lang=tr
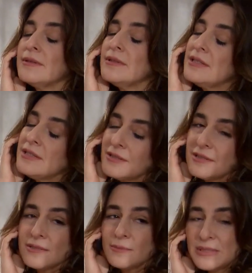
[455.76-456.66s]

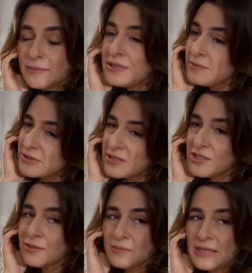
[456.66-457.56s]
Ee, bizim aramızda
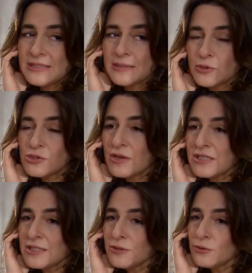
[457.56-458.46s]
canım neyse boş ver
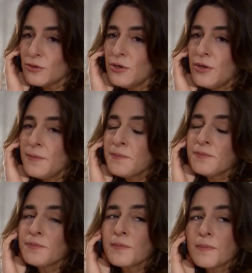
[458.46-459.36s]
sen onu.
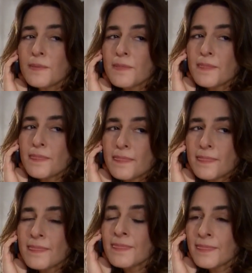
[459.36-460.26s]

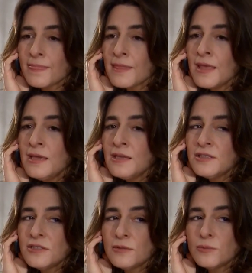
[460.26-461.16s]
Hı.
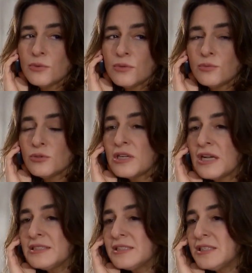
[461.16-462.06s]
E, bunlar
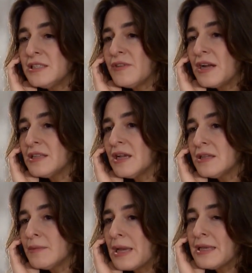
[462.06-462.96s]
adreslerini verdiler
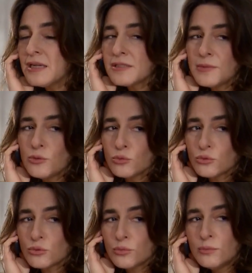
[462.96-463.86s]
de ben yazmayı
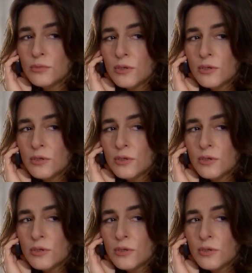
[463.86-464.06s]
unuttum.